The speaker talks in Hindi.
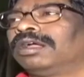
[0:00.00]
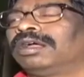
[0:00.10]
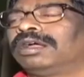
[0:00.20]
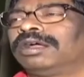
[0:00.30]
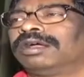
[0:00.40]

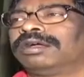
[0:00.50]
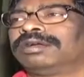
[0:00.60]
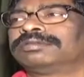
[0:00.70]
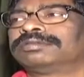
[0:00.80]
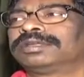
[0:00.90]

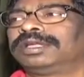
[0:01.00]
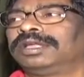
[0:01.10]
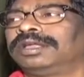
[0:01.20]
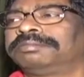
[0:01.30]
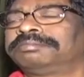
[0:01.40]

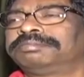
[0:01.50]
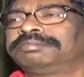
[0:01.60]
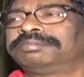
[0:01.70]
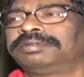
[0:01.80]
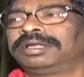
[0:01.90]
कि
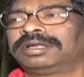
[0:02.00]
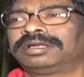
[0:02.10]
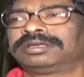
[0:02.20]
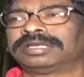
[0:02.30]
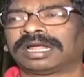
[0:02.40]

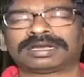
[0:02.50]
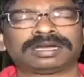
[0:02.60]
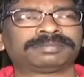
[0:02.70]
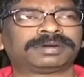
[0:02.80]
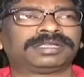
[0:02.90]

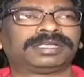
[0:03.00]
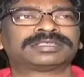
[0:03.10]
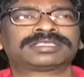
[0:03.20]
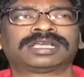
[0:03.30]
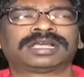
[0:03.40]
झारखंड
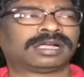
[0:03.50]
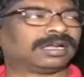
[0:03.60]
प्रदेश या